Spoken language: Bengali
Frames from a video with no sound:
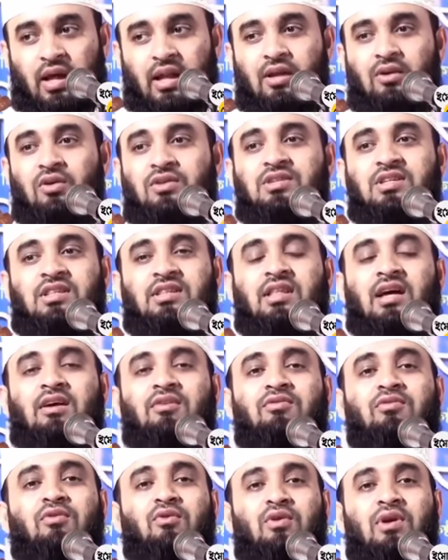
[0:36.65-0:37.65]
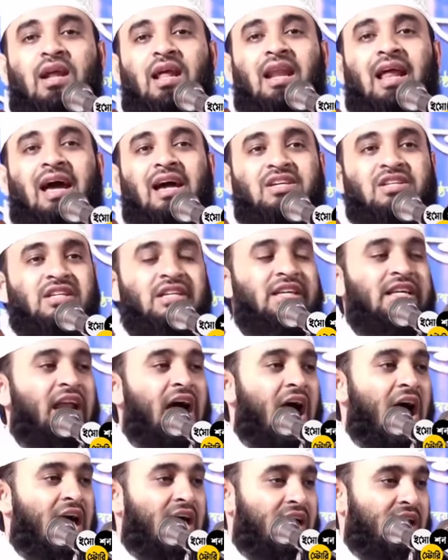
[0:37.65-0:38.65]
আরেক হচ্ছে তাকফুরনাল
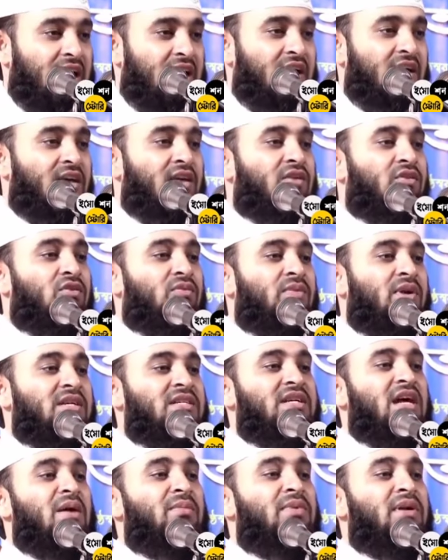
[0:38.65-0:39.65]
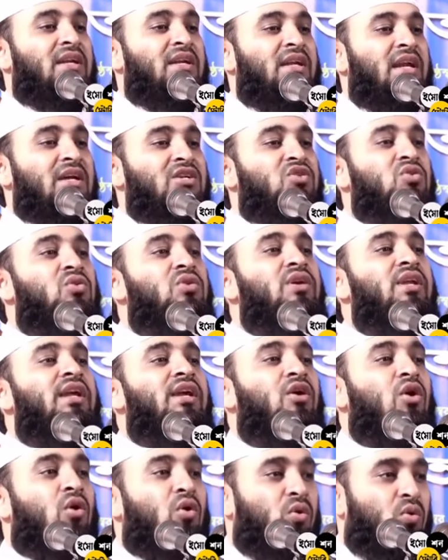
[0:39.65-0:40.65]
আশিরা তোমরা স্বামীর
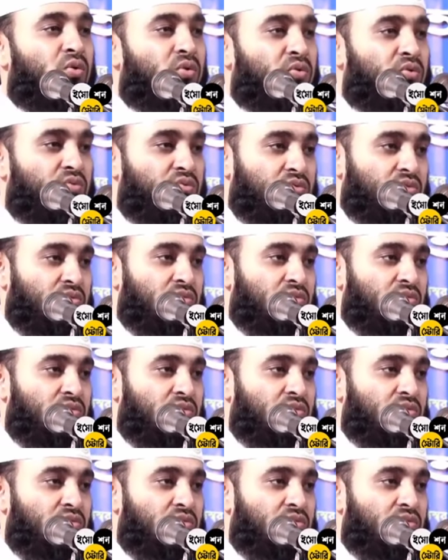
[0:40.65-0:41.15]
নাশুক্রি করো